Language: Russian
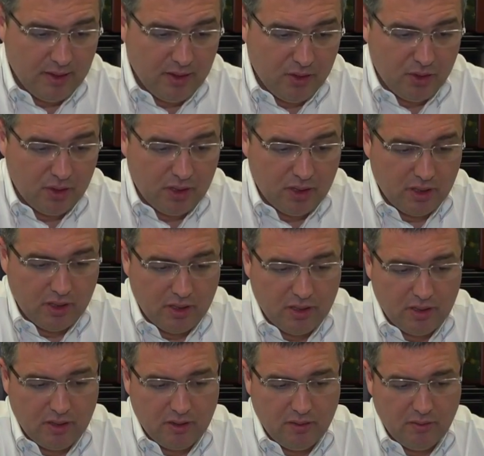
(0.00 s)
Значит,
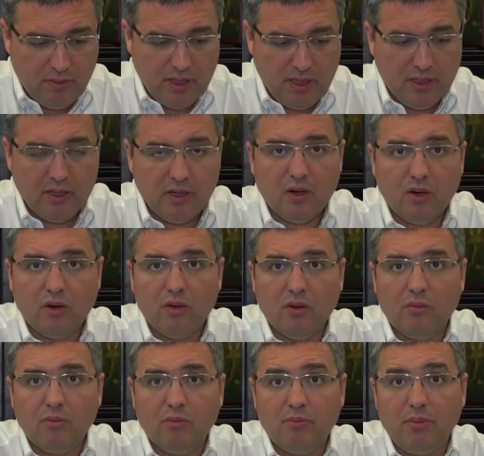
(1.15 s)
были
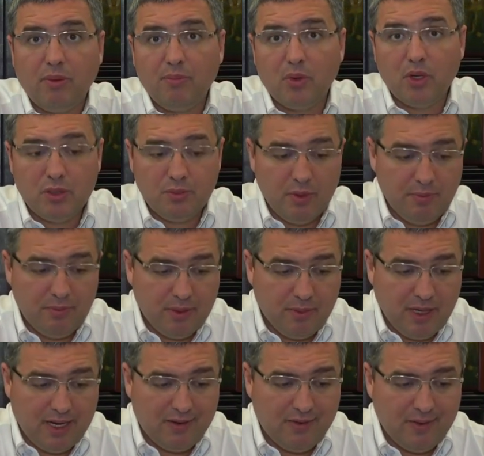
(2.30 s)
по просьбе
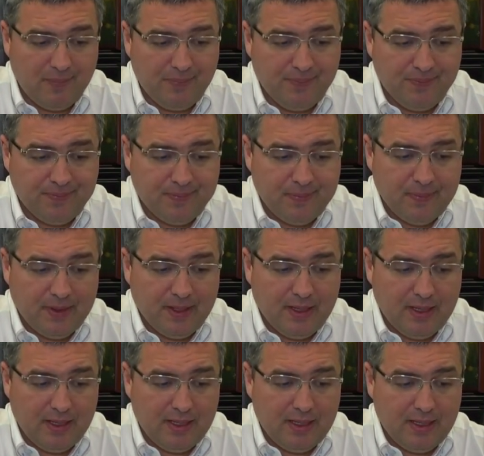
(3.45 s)
примаров –
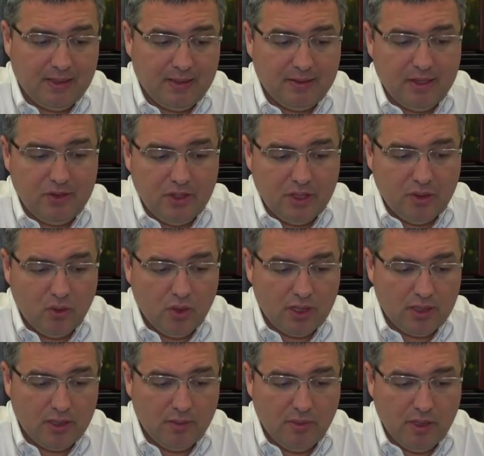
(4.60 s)
Э, на День
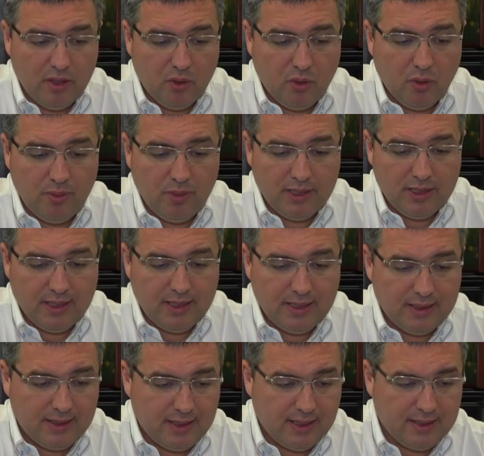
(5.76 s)
города были куплены
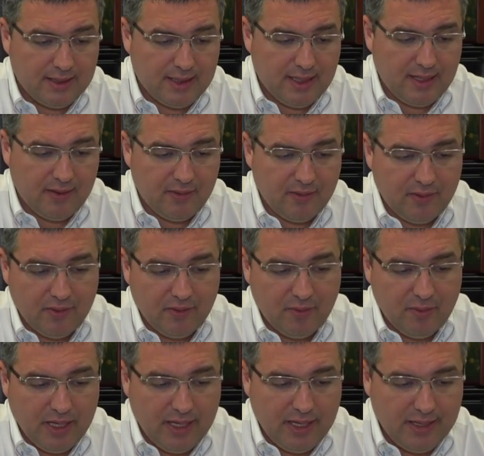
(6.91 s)
трактора в
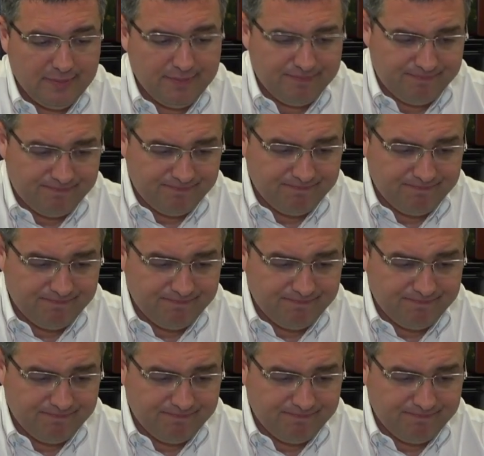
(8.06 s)
мэрии